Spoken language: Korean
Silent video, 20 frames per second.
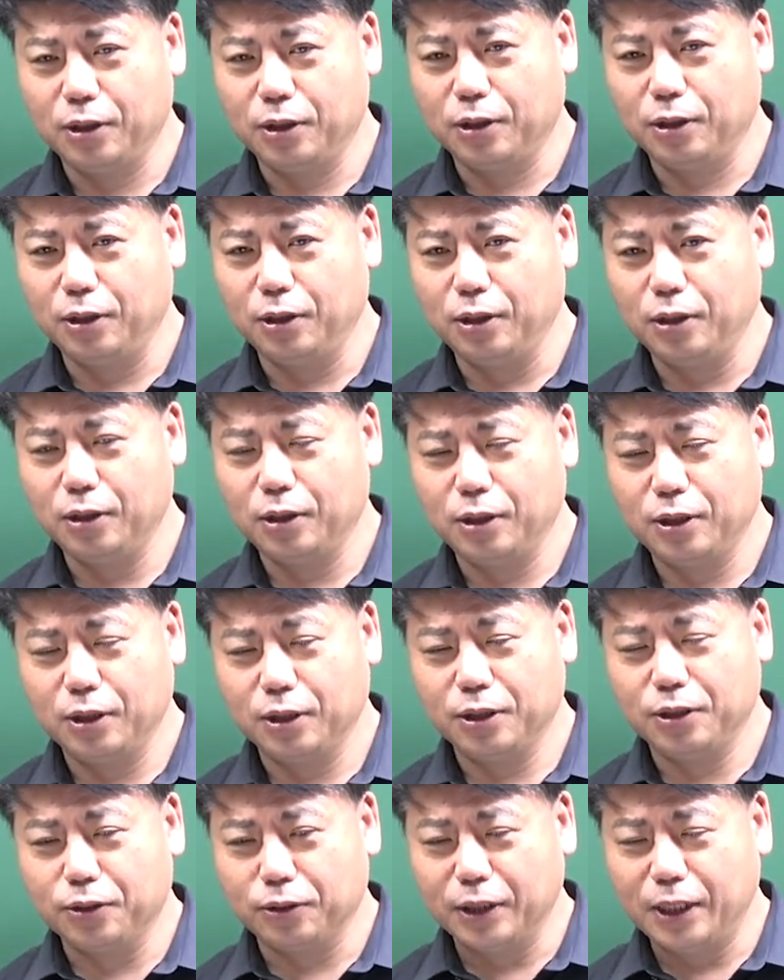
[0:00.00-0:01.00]
어?
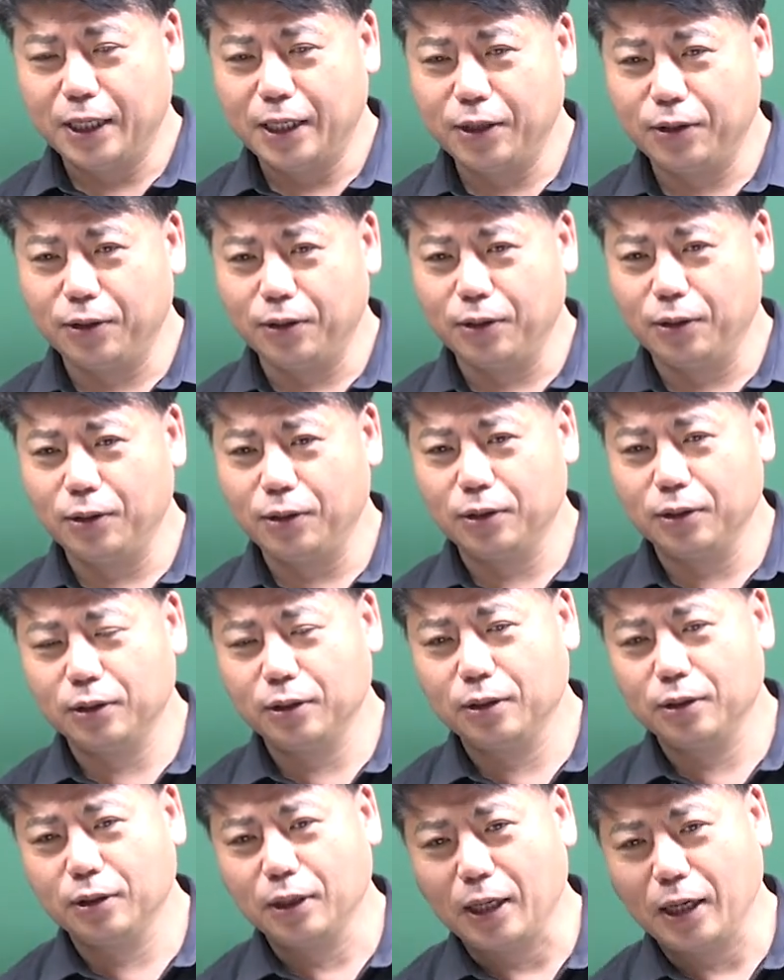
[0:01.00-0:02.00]
기억나요?
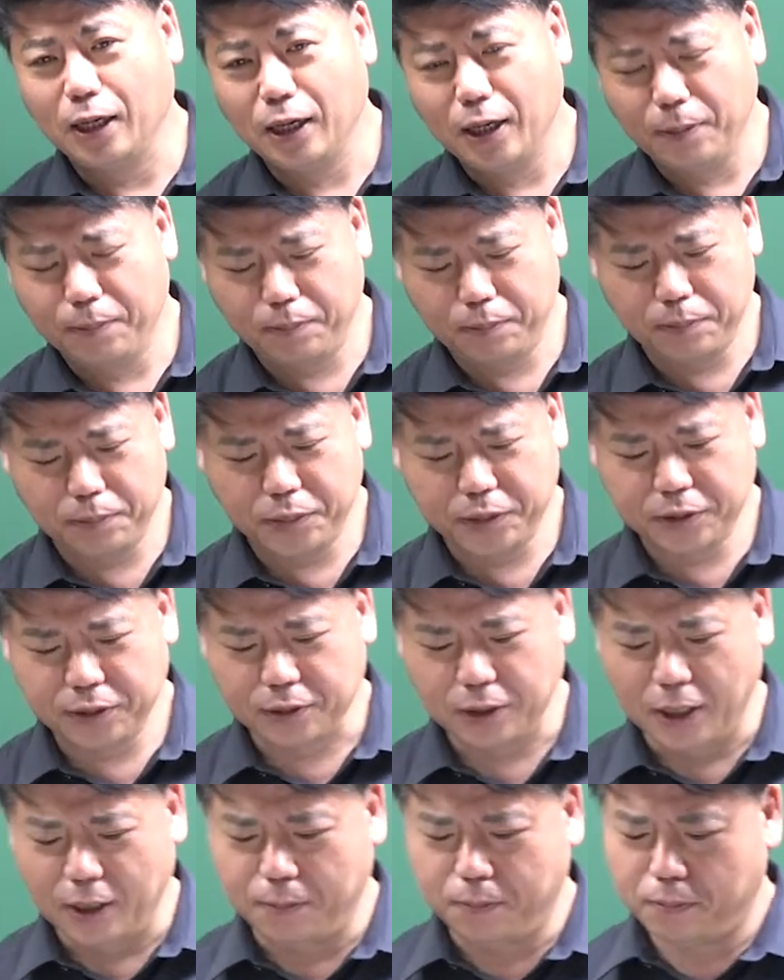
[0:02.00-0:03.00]
어, 강압,
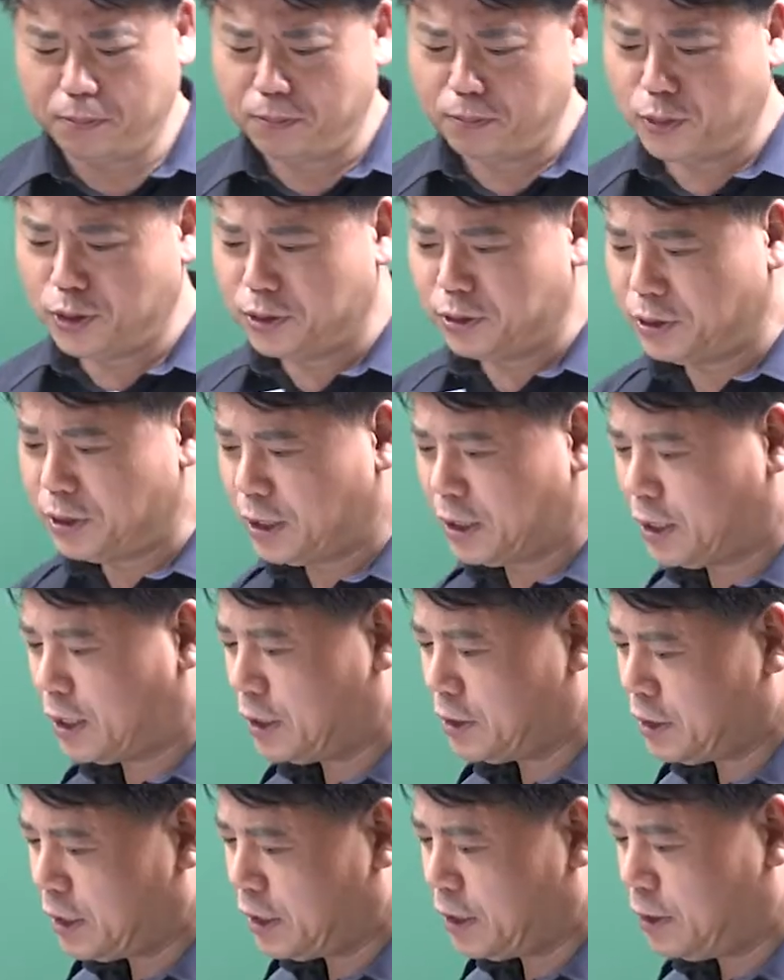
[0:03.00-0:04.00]
승압 뭐 이런
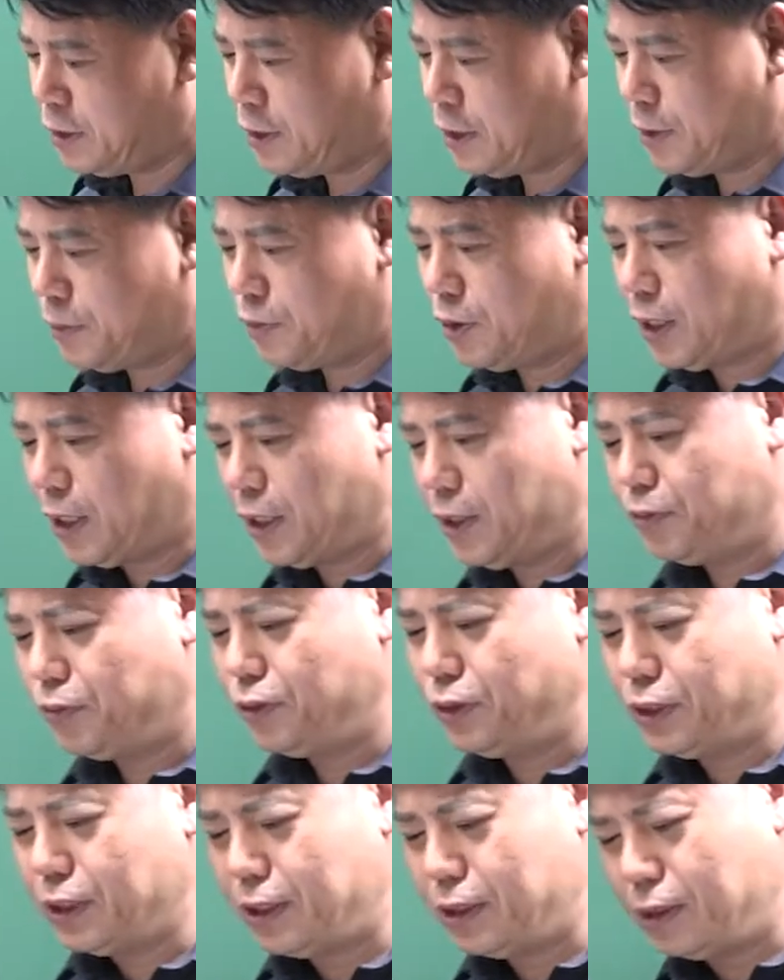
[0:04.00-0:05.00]
얘기까지 했기 때문에 이
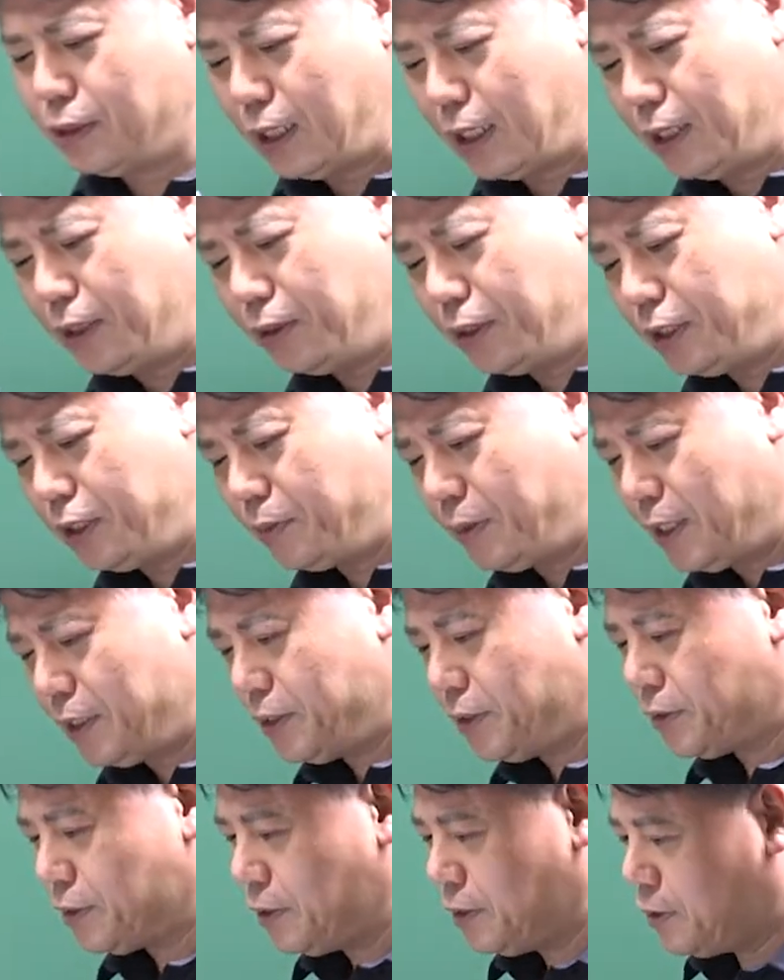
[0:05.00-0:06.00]
문제는 당연히
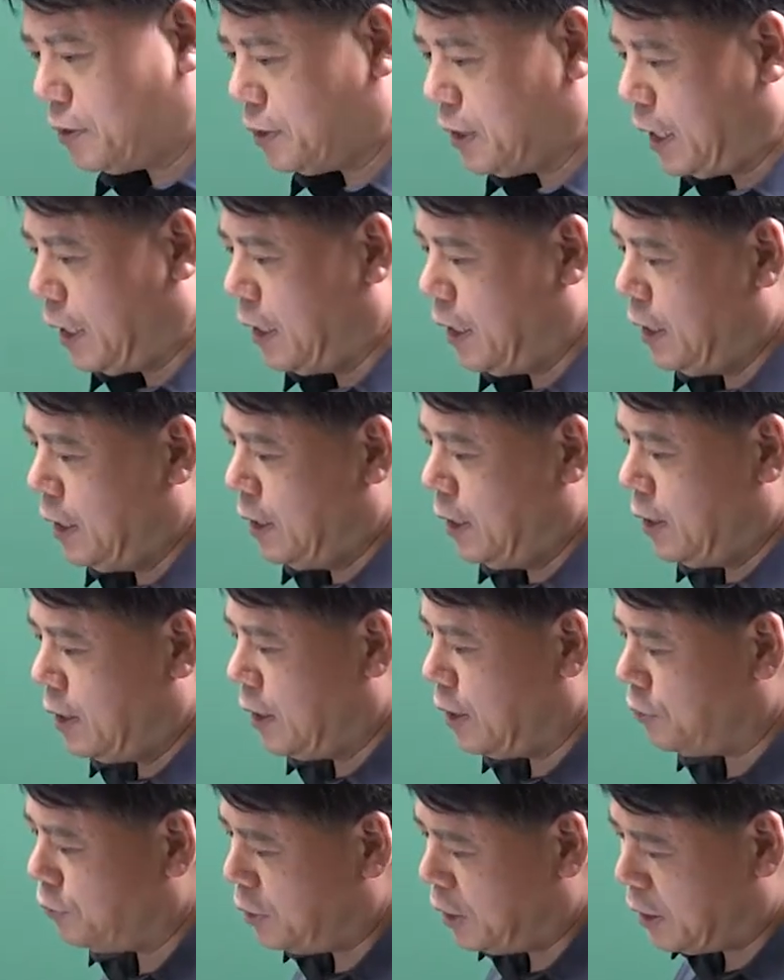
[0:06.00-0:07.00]
맞췄을
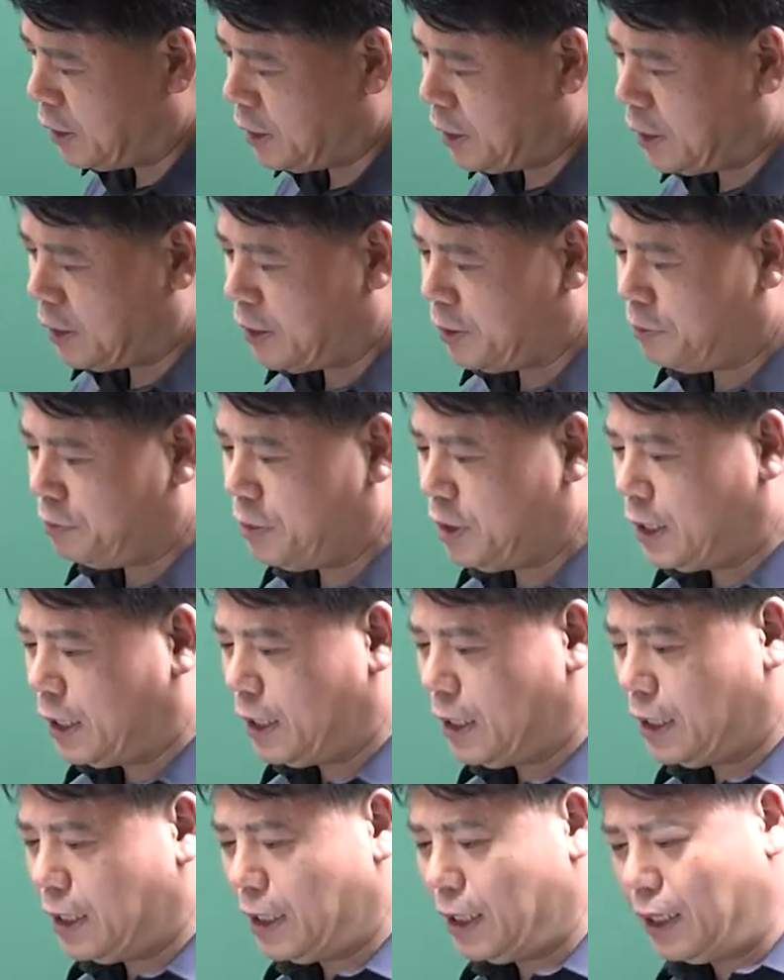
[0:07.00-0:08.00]
거다라고 얘기가
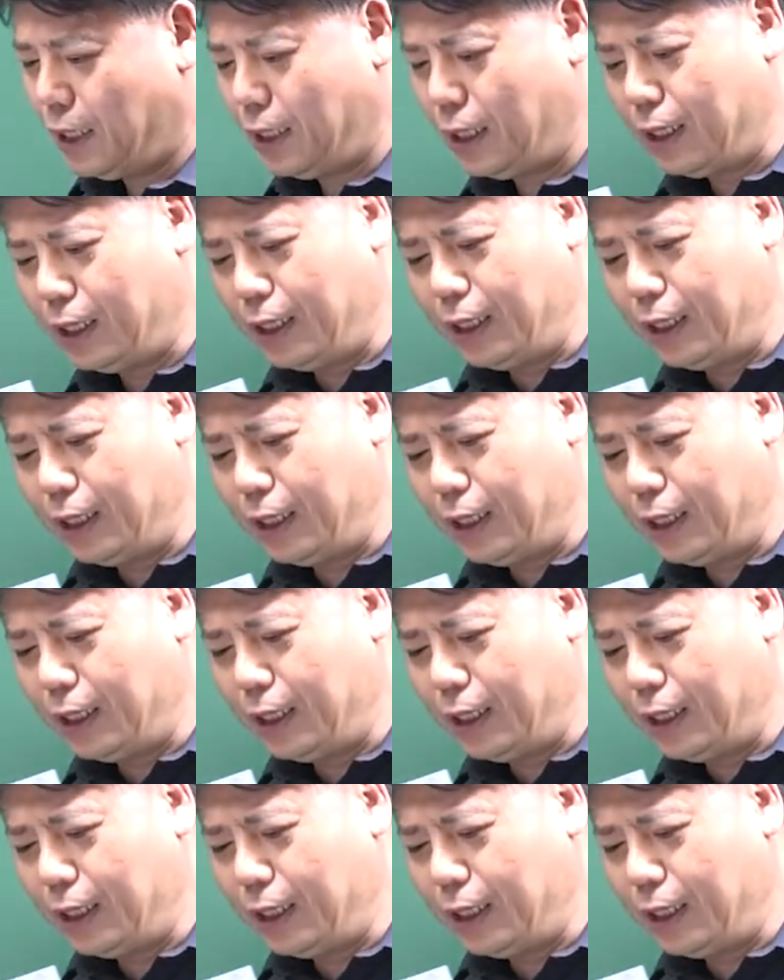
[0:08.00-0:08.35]
됩니다.